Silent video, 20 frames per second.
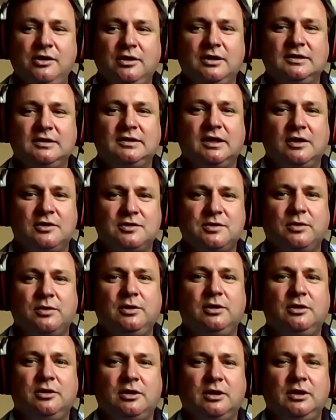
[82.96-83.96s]
es un año que
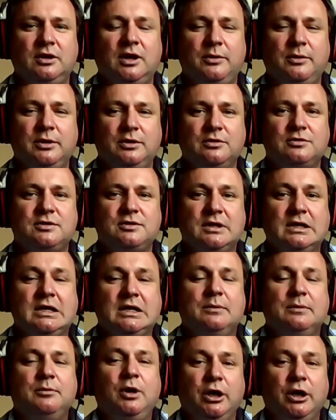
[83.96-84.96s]
se lo llevó el
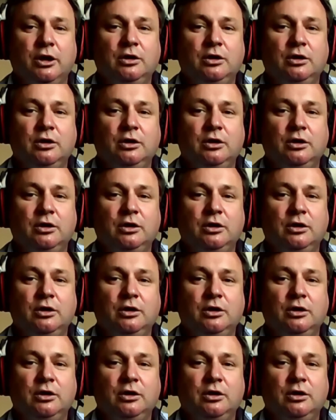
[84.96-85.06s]
coronavirus.